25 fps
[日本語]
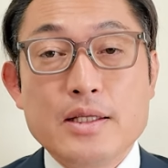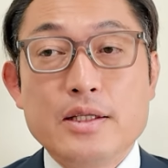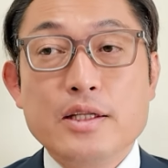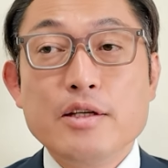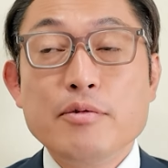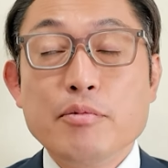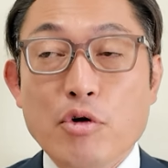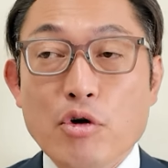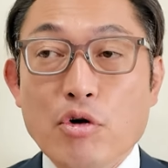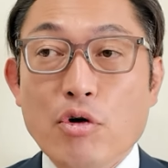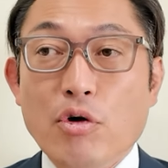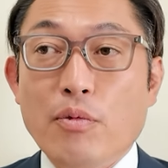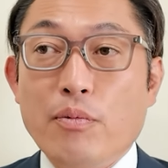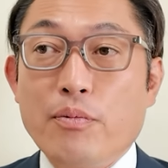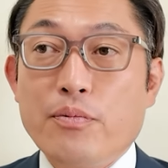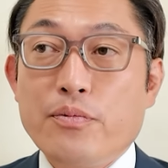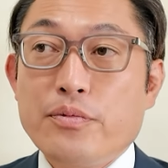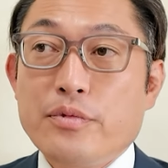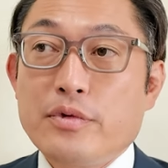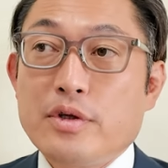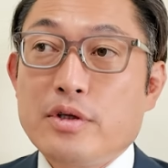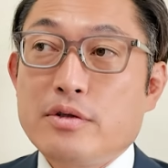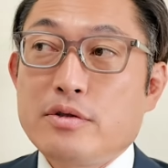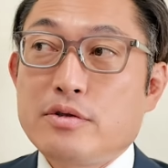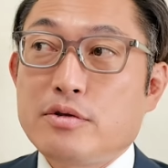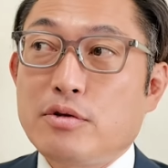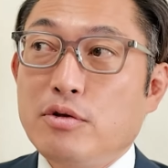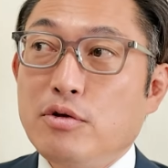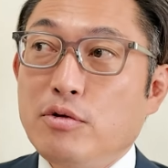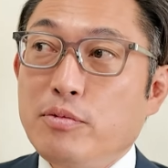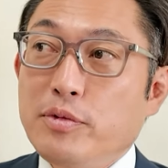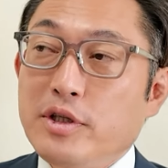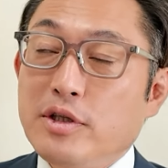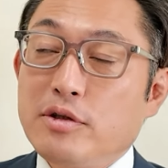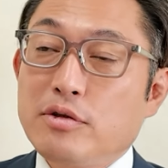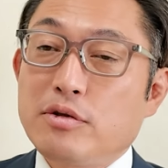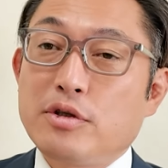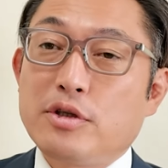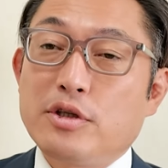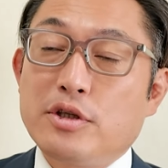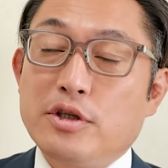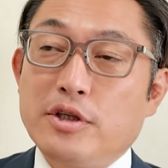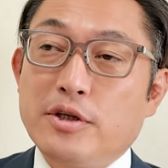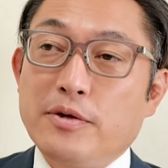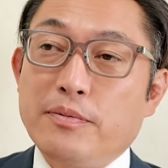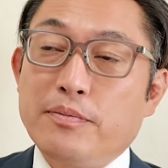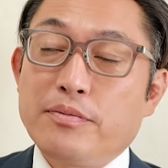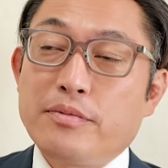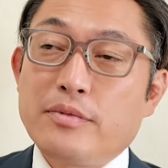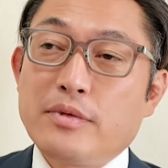でもそれを見たとき
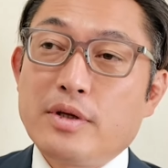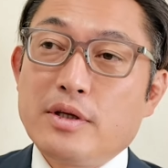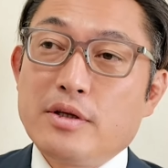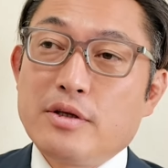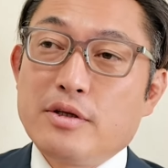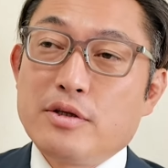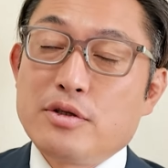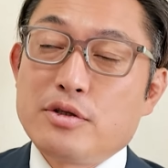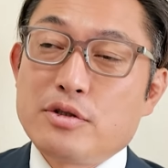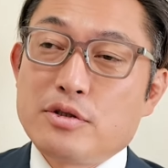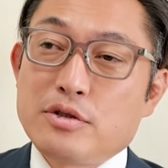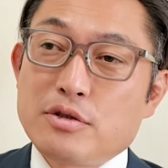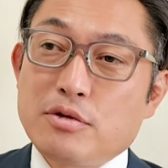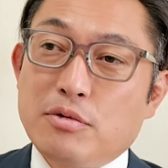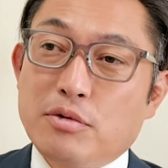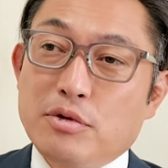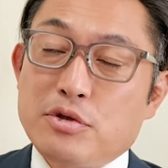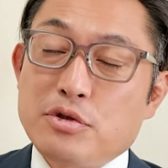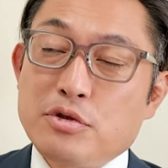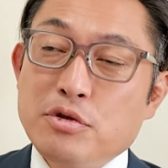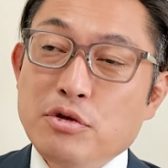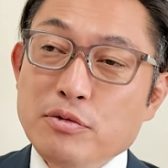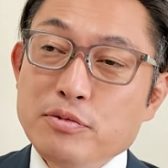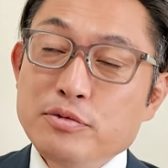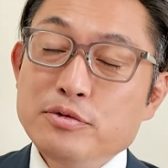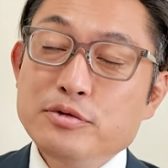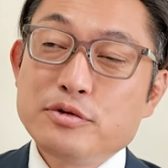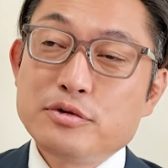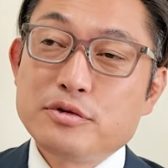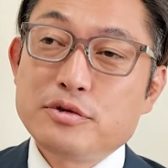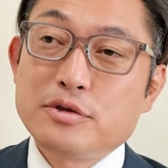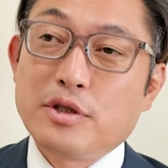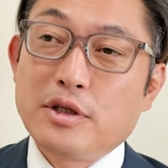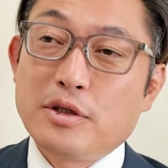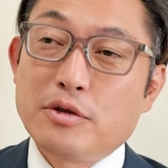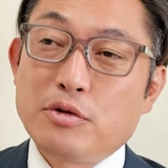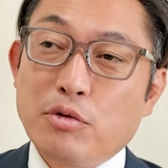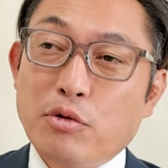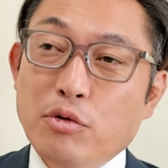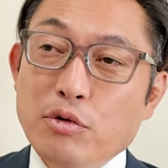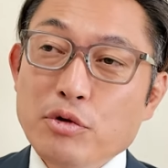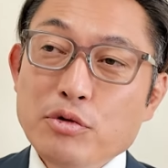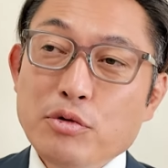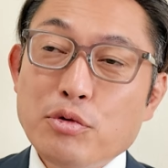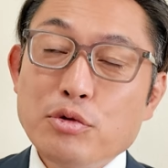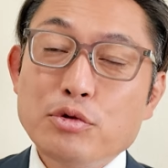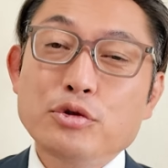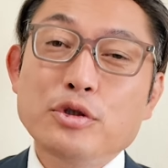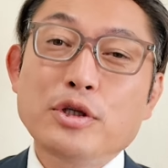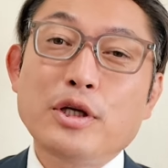にこれ処分ってどうい
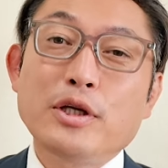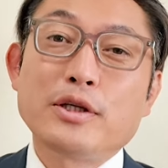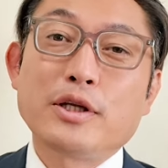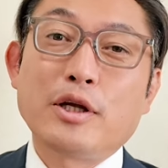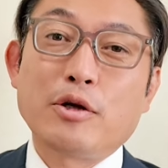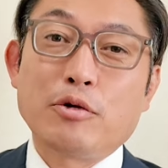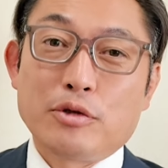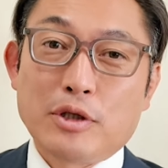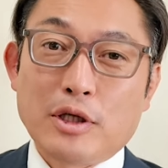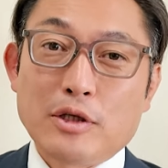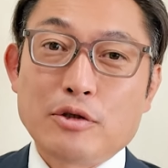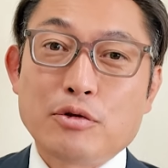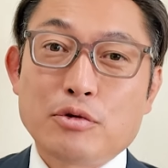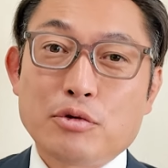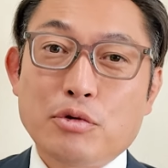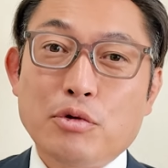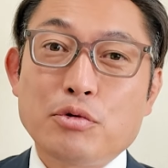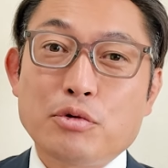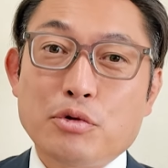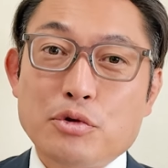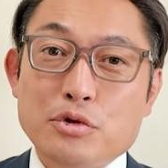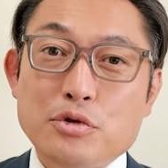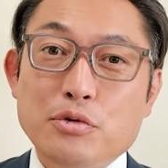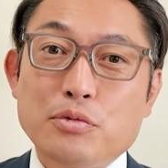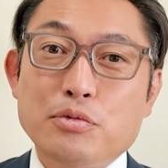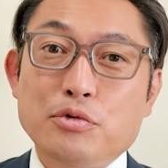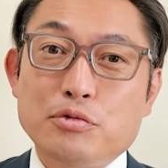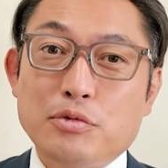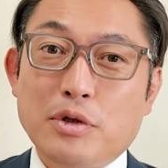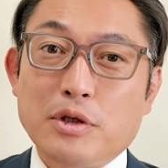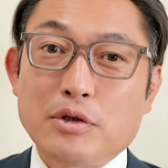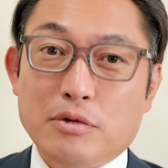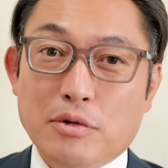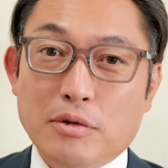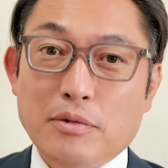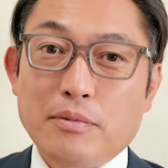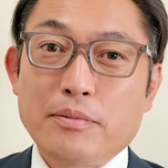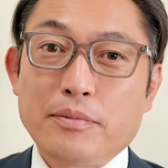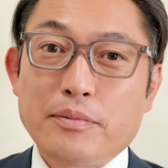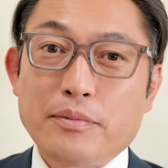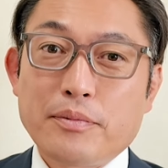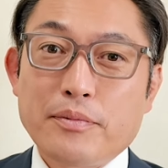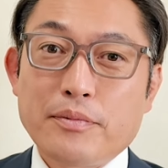うことなんだろうなと党の処分はと。